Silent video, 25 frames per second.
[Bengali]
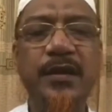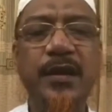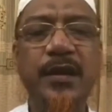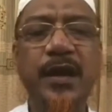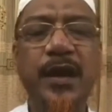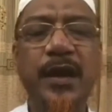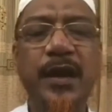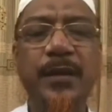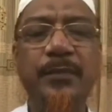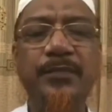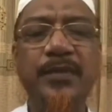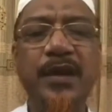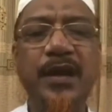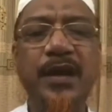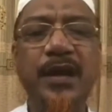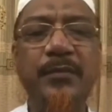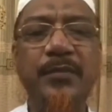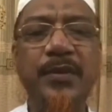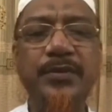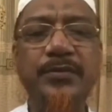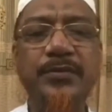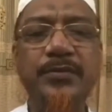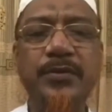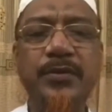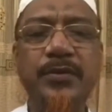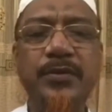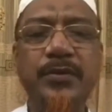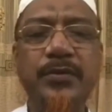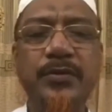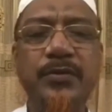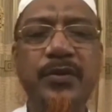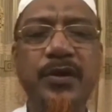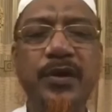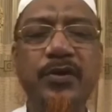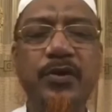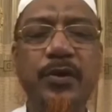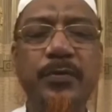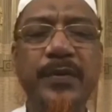আপনারা আমার জন্য
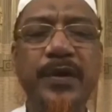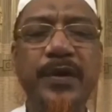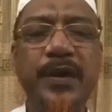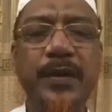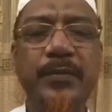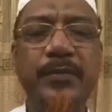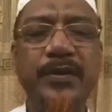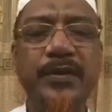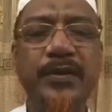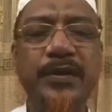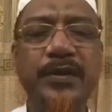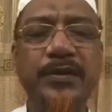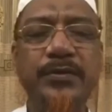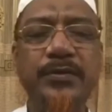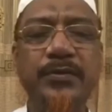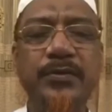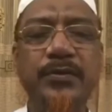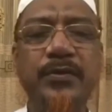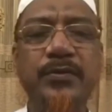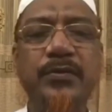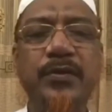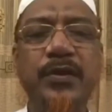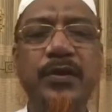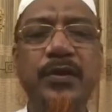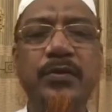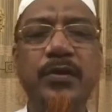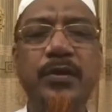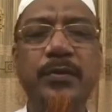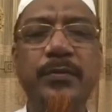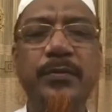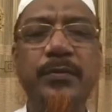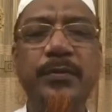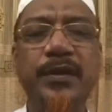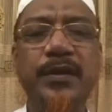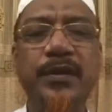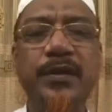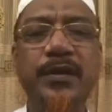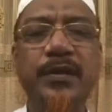দোয়া করবেন আমাদের জন্য দোয়া
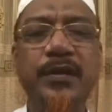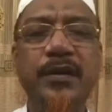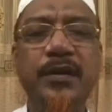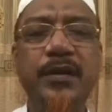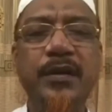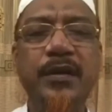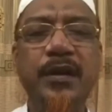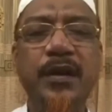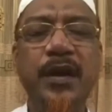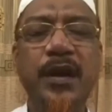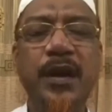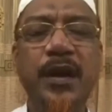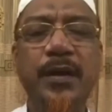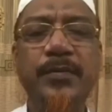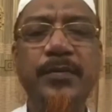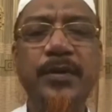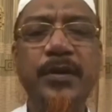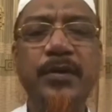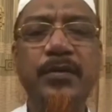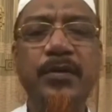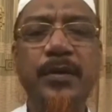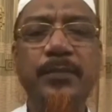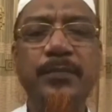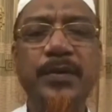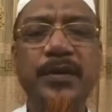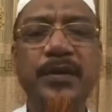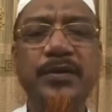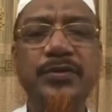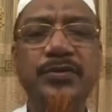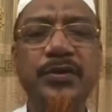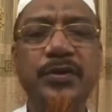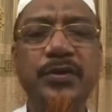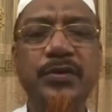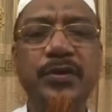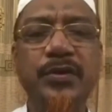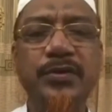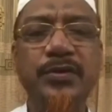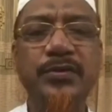করবেন আমরাও আপনাদের
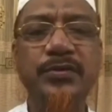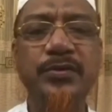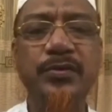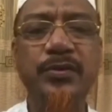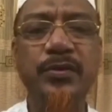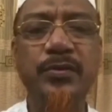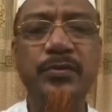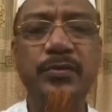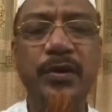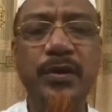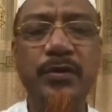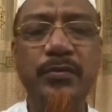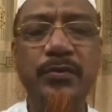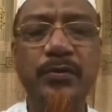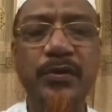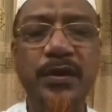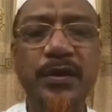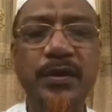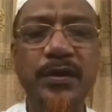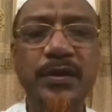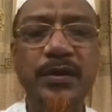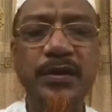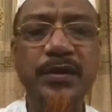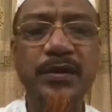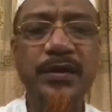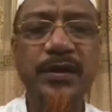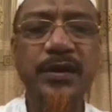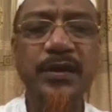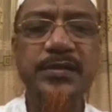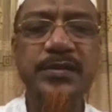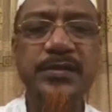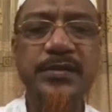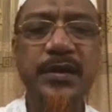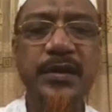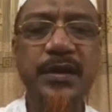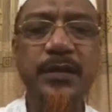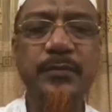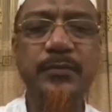সকলের জন্য দোয়া করি
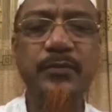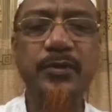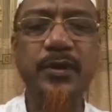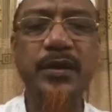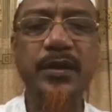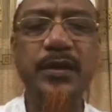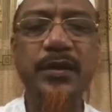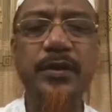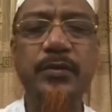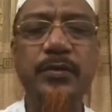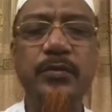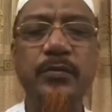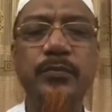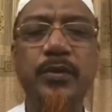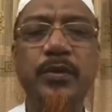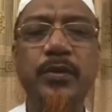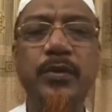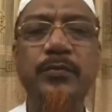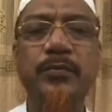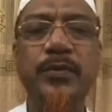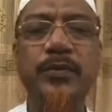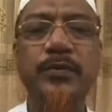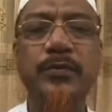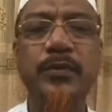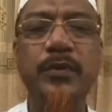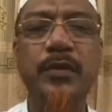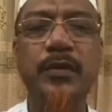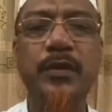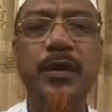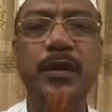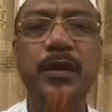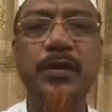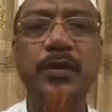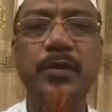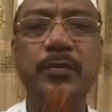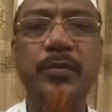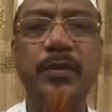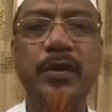আসসালামু আলাইকুম রহমতুল্লাহ
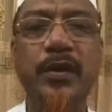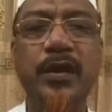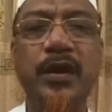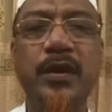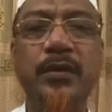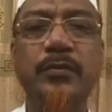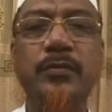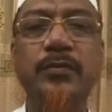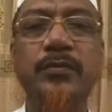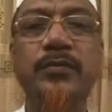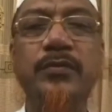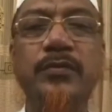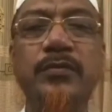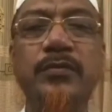বারকাতু